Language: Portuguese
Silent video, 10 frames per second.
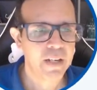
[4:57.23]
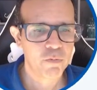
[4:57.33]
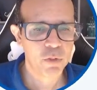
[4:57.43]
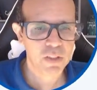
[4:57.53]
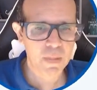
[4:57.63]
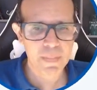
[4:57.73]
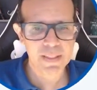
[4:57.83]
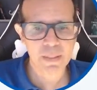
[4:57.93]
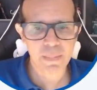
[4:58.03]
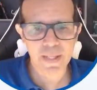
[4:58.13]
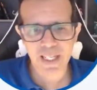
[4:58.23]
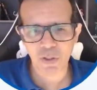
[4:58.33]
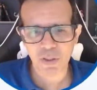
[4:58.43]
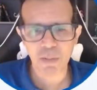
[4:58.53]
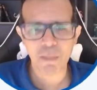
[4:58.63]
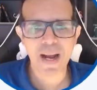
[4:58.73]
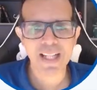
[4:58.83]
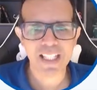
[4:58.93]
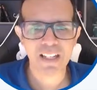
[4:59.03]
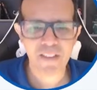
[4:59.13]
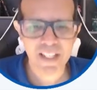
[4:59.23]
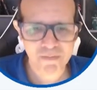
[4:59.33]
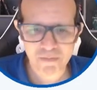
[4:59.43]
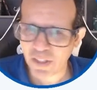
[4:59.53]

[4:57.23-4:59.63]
Você vai perceber que a nossa imagem ela vai